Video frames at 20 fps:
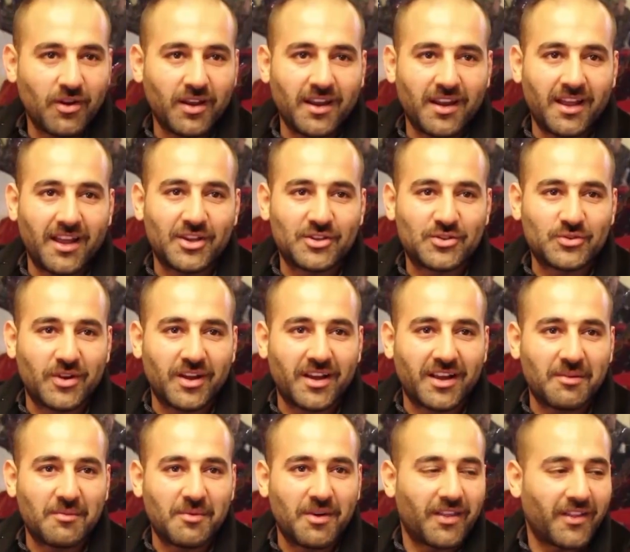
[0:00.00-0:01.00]
والله
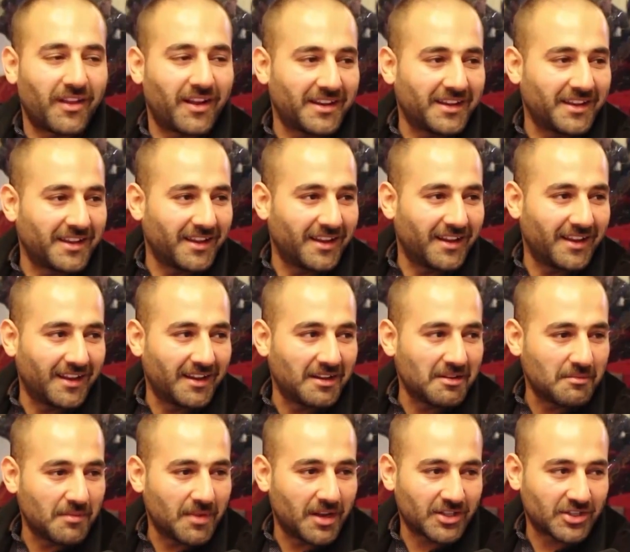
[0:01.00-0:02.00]
اجواء رمضانيه
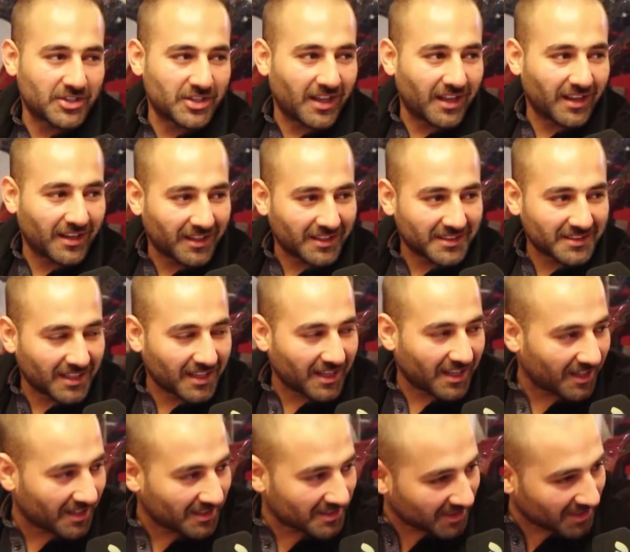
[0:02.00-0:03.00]
ما شاء الله الصلاه
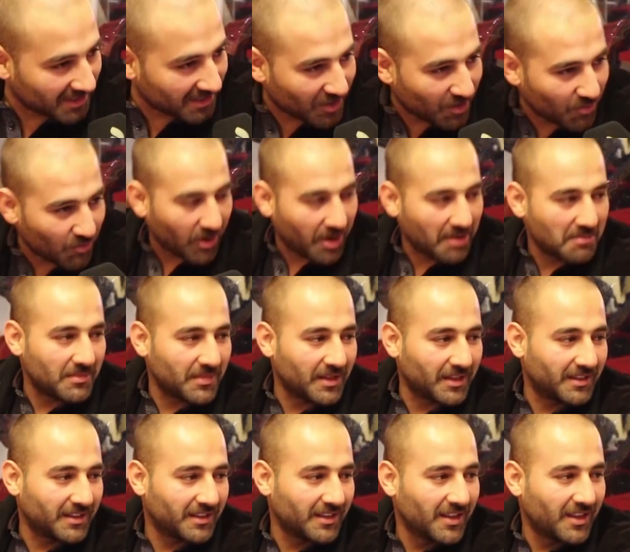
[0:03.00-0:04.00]
على سيدنا
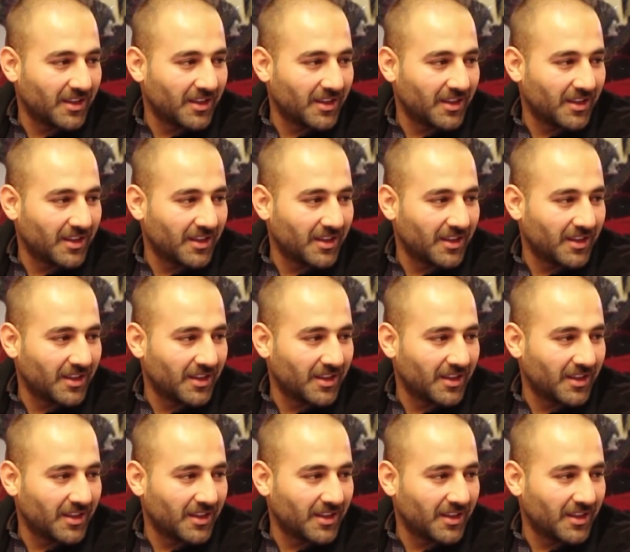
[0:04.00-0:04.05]
محمد